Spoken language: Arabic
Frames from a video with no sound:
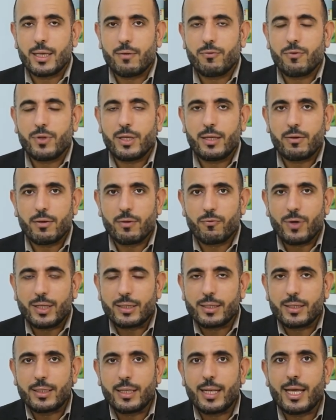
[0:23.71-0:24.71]
في
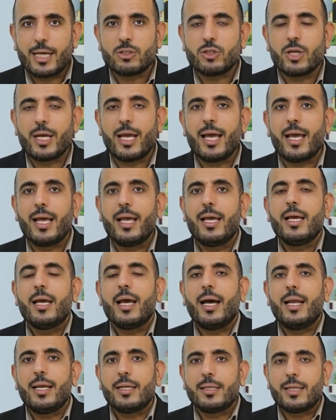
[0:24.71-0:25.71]
فترة العشاء على